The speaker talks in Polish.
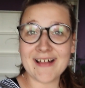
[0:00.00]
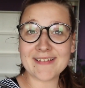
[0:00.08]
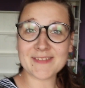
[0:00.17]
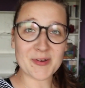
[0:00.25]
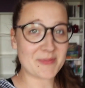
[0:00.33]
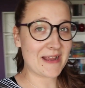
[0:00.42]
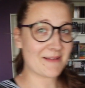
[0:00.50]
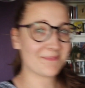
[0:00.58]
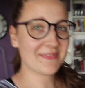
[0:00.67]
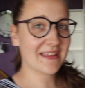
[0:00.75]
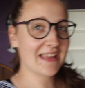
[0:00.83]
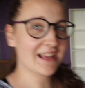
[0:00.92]
Dobra,
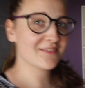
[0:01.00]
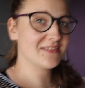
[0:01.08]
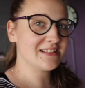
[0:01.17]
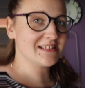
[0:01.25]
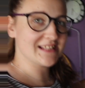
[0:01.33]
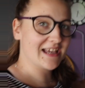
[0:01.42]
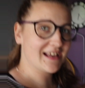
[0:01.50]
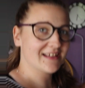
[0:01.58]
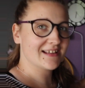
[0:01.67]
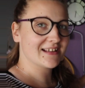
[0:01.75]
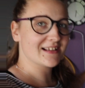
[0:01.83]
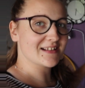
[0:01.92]
tak jak widzicie,
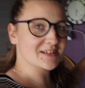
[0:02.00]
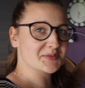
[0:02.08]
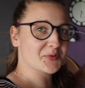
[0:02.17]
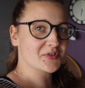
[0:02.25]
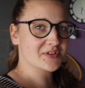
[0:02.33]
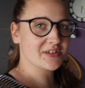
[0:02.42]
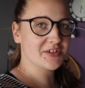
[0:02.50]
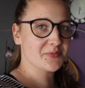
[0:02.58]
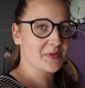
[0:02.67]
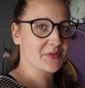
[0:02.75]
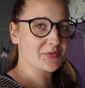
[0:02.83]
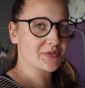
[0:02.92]

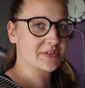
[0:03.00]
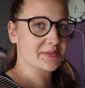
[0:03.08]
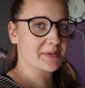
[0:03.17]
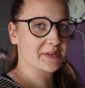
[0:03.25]
złożyliśmy już z